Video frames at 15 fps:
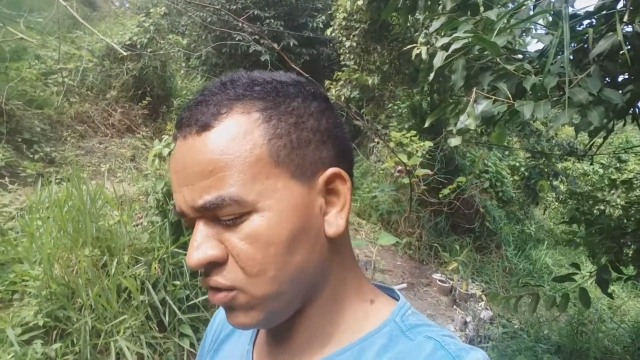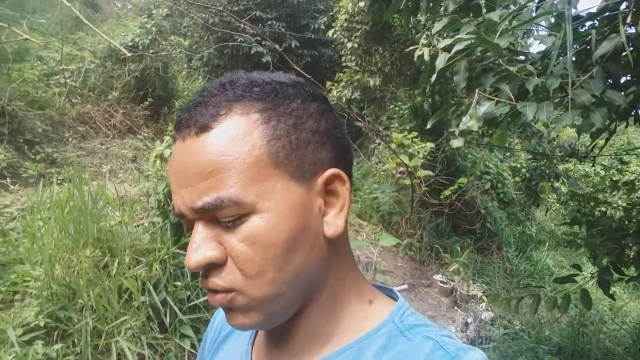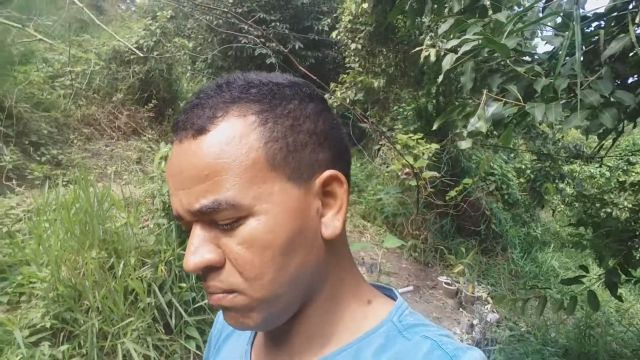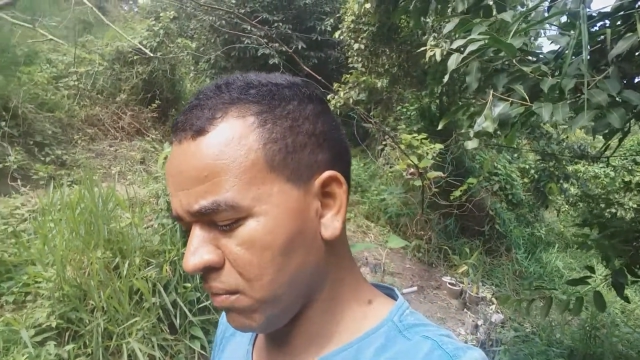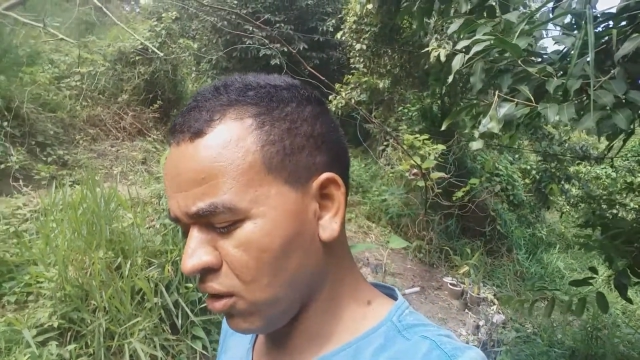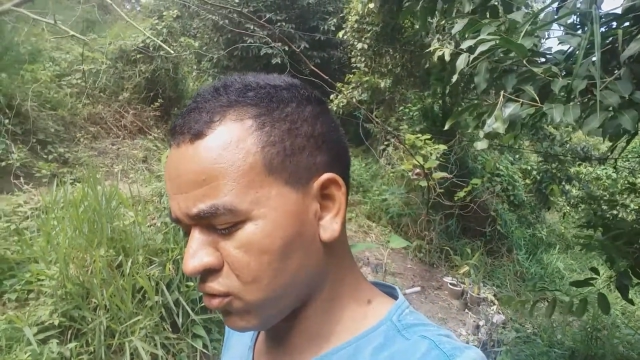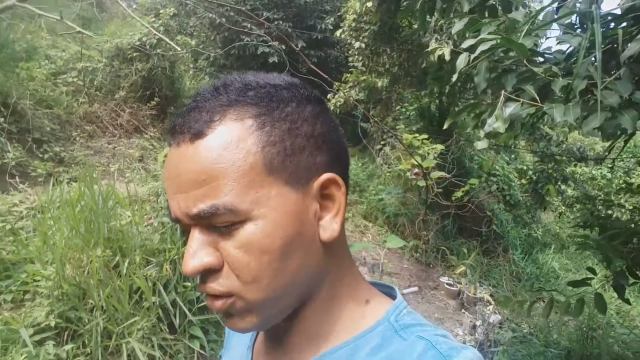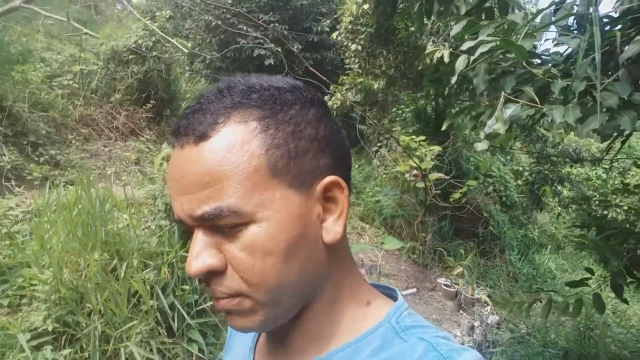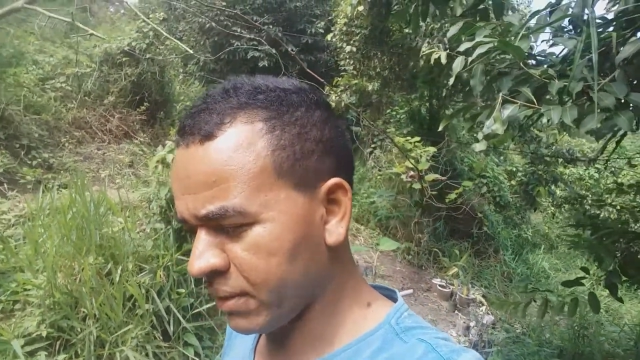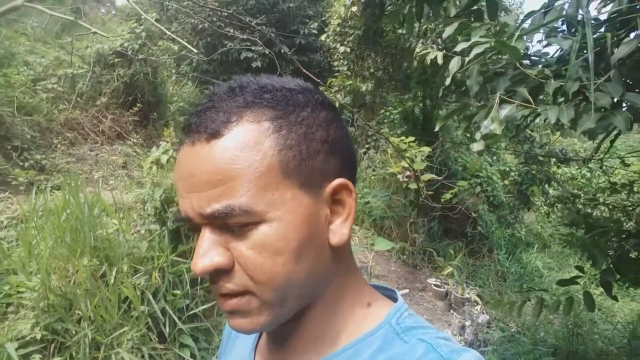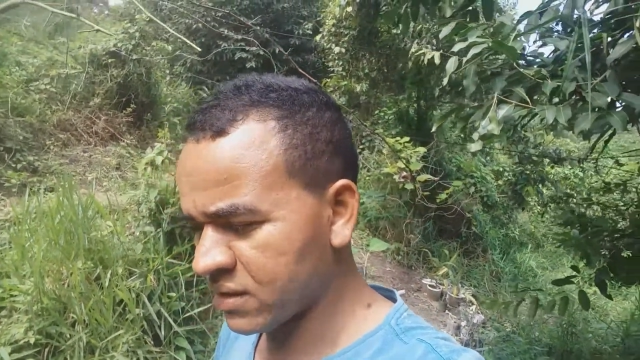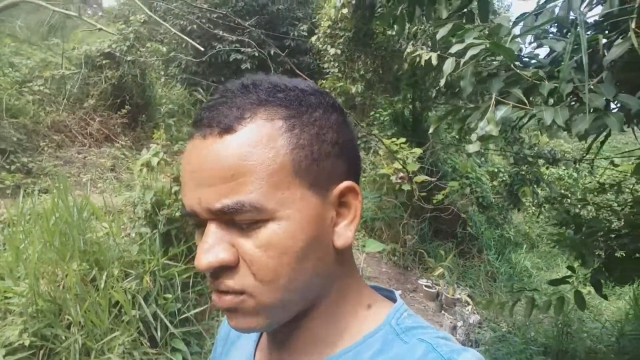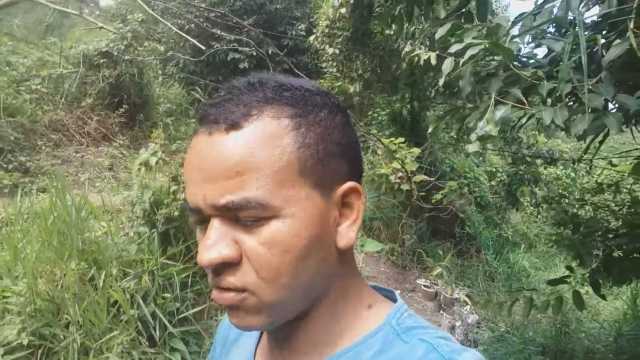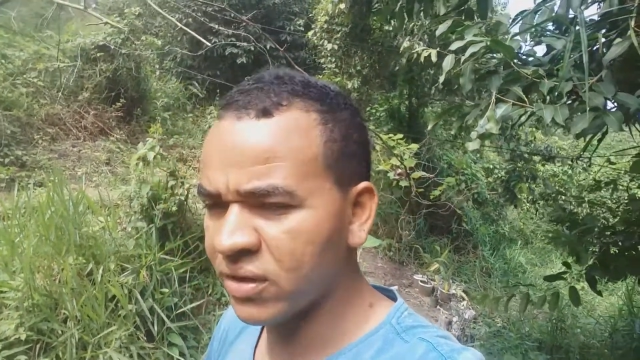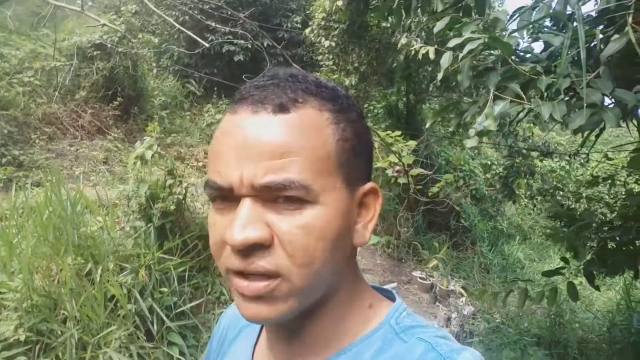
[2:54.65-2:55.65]
um balde, uma
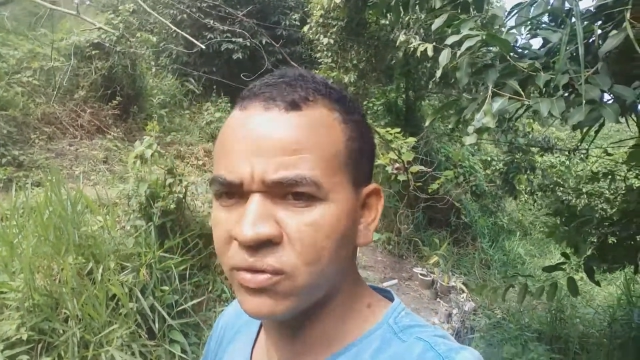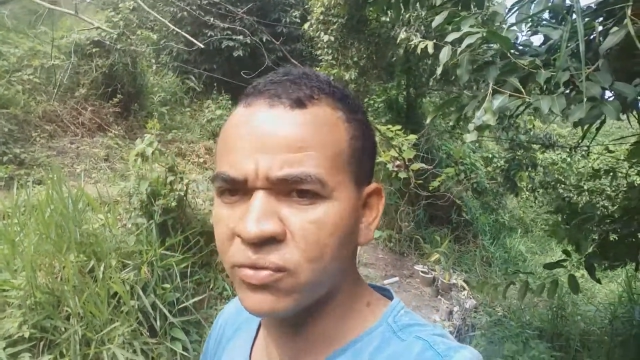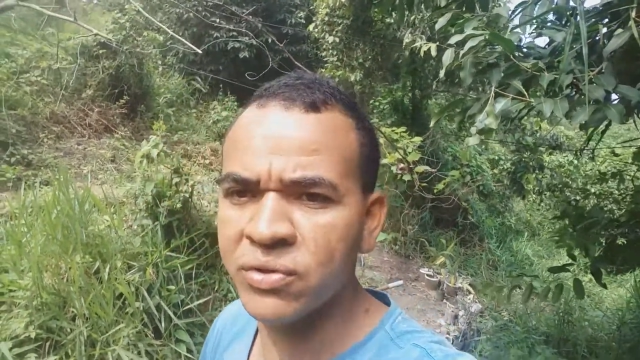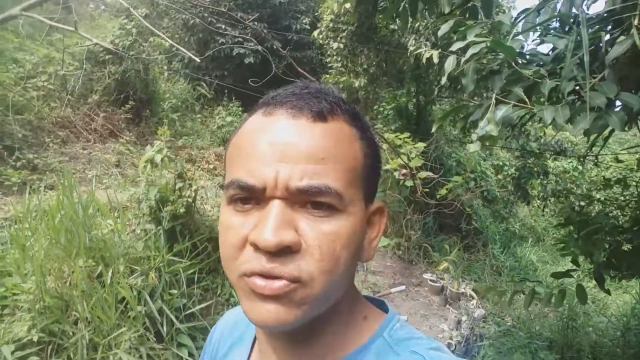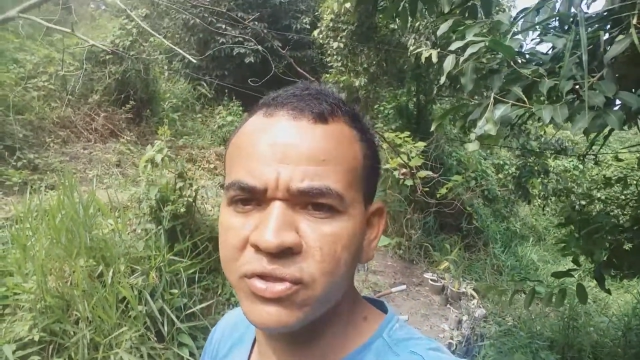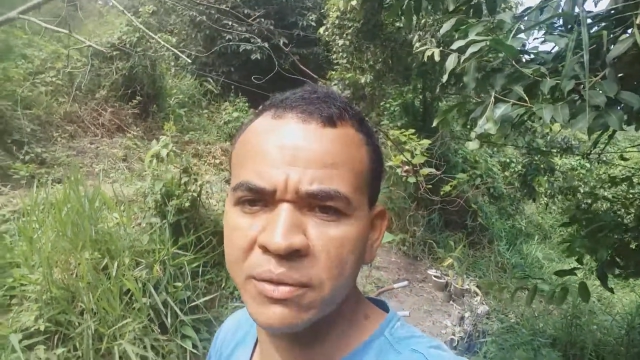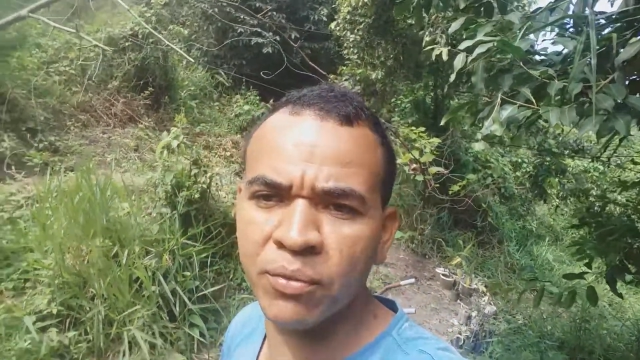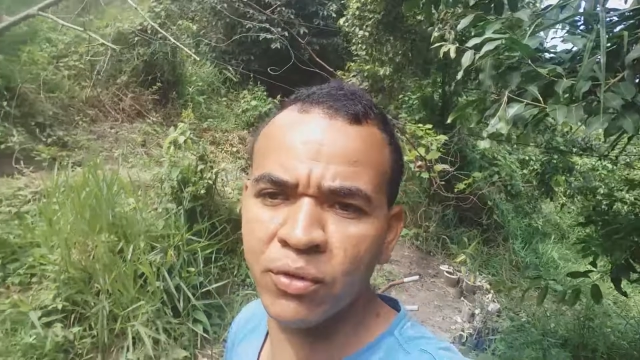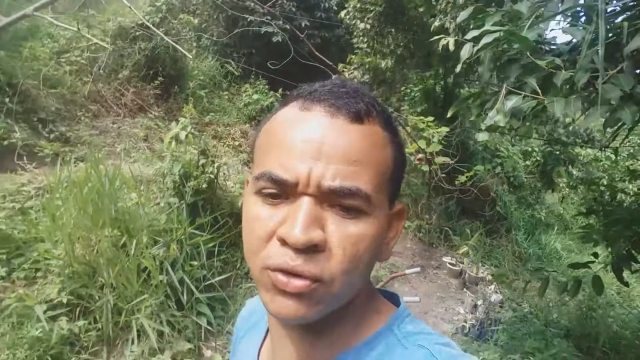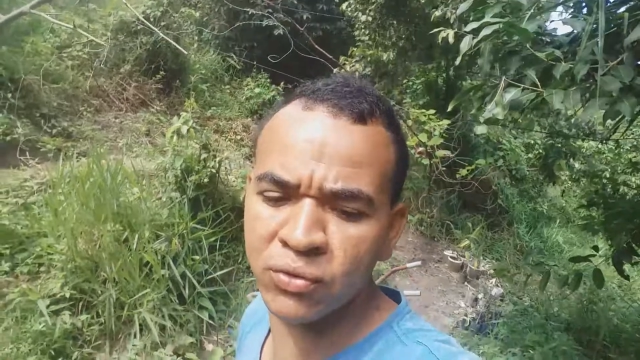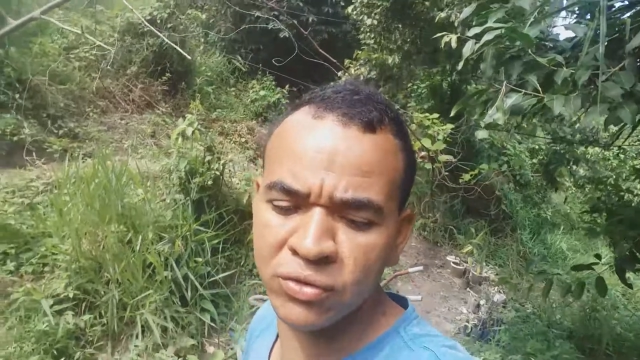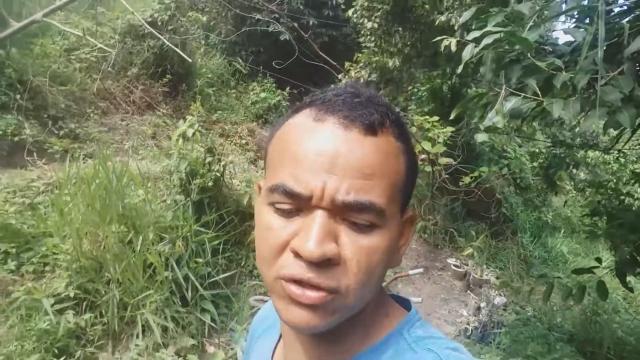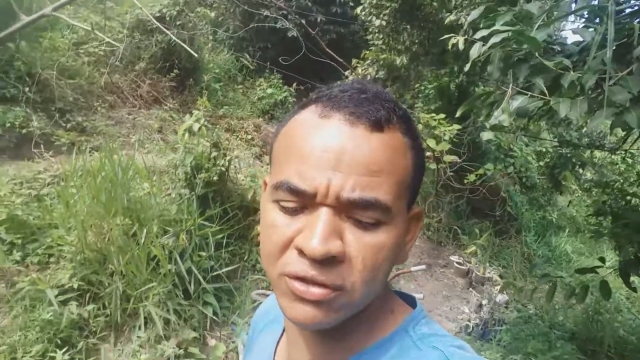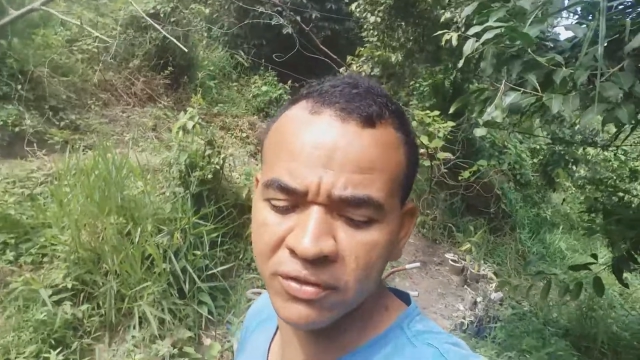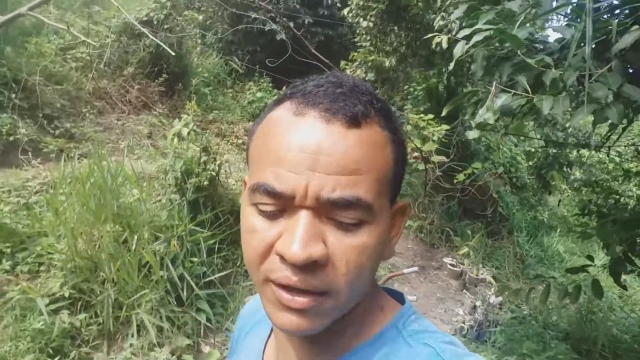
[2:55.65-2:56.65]
bacia, qualquer coisa você pode
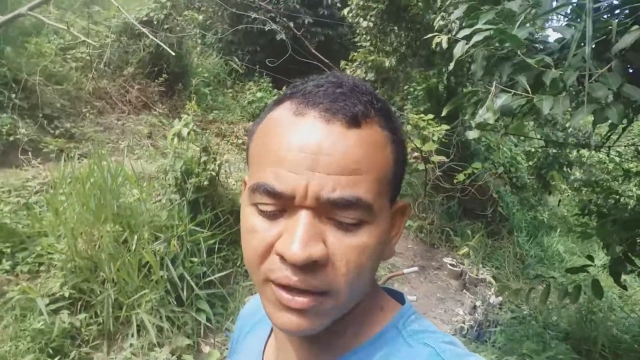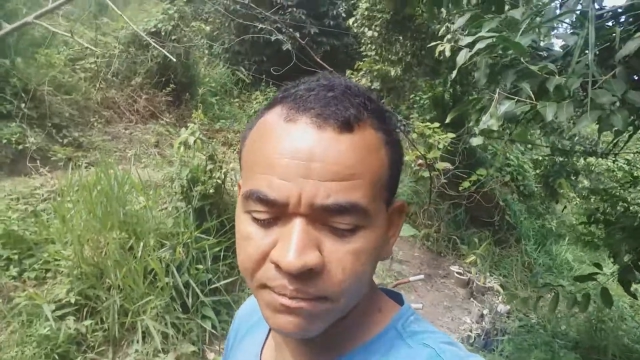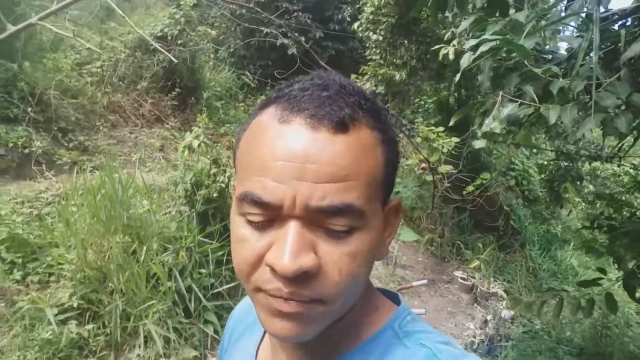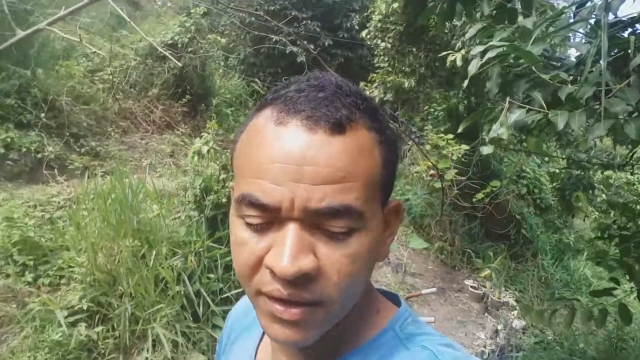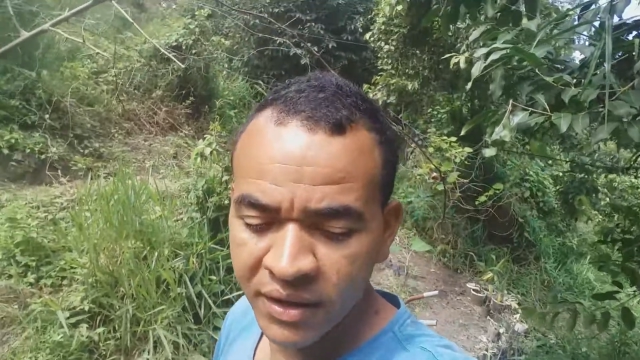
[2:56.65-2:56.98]
cultivar.